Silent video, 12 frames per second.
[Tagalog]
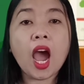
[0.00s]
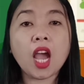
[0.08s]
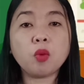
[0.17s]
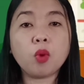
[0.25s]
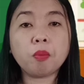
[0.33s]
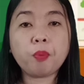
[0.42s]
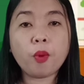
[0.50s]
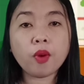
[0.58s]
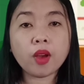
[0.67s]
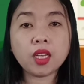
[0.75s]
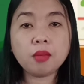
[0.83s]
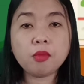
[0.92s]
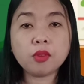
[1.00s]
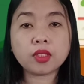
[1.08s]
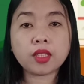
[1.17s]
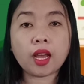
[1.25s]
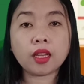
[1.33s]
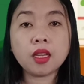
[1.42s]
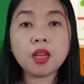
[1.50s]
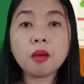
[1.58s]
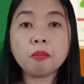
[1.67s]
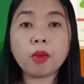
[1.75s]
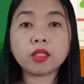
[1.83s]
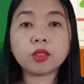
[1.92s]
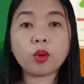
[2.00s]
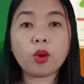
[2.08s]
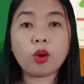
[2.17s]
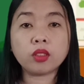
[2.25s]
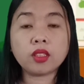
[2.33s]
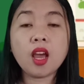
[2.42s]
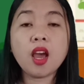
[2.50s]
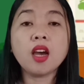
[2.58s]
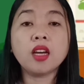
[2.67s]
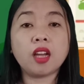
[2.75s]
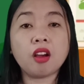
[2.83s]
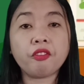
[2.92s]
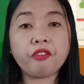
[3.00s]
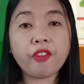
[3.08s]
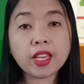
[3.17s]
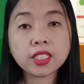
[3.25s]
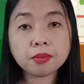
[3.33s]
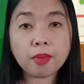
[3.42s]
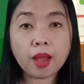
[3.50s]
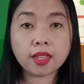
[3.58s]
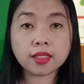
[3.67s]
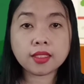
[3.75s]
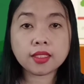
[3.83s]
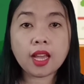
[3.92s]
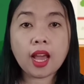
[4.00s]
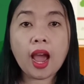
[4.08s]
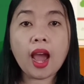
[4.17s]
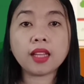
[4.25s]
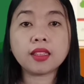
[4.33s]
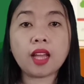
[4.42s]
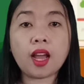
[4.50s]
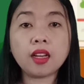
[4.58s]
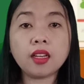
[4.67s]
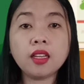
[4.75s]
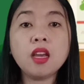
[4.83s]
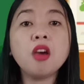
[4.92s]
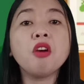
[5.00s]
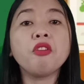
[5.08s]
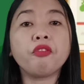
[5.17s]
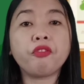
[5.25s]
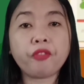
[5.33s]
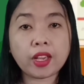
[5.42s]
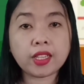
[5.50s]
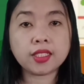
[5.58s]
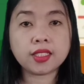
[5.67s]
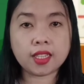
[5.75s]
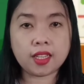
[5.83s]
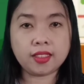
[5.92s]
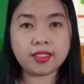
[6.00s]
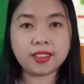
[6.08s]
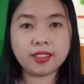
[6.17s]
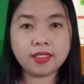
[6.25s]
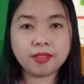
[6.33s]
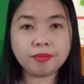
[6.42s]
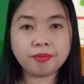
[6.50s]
ay huwag pong kalimutan magsuot ng face mask at ng face shield.